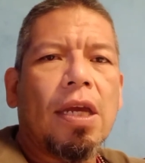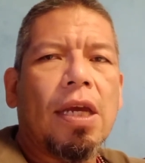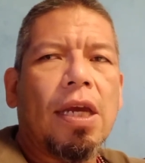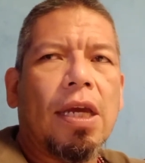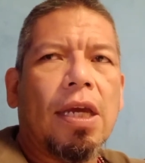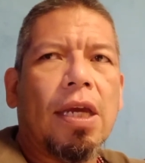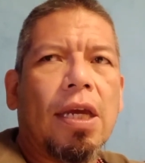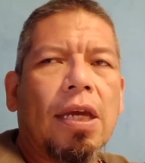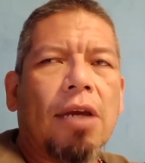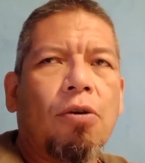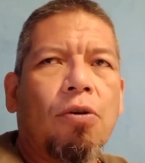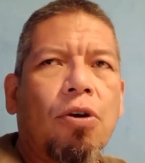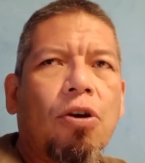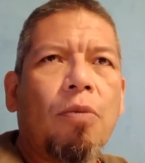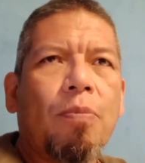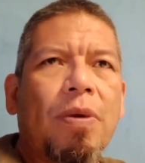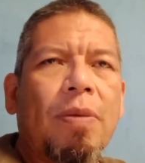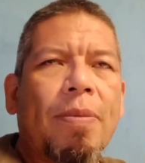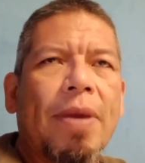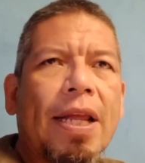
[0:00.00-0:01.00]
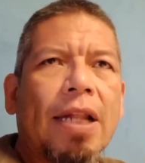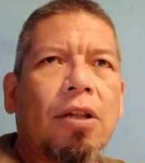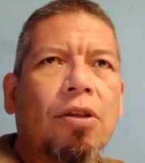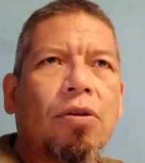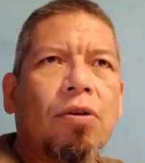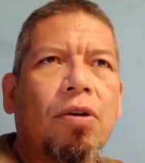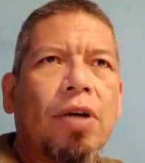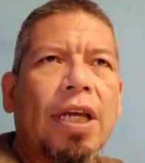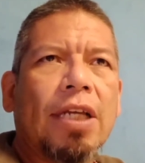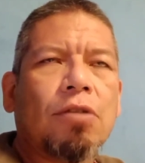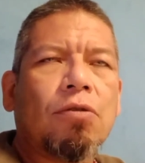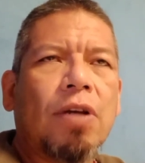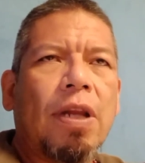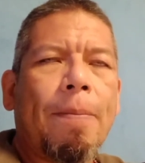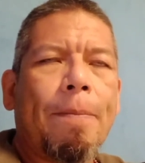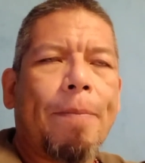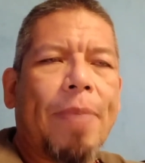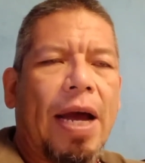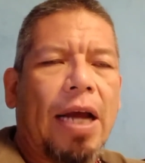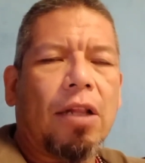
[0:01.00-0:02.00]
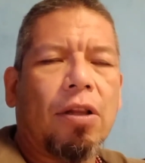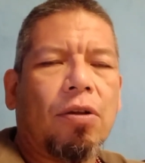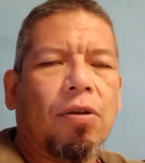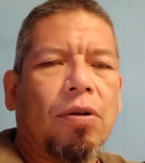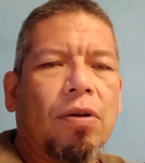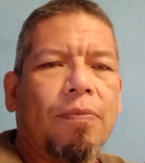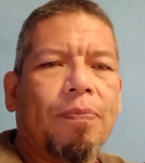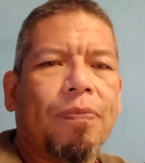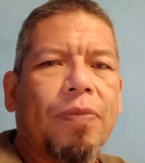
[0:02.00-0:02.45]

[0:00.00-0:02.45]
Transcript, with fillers: Eh, un rompimiento es un impacto.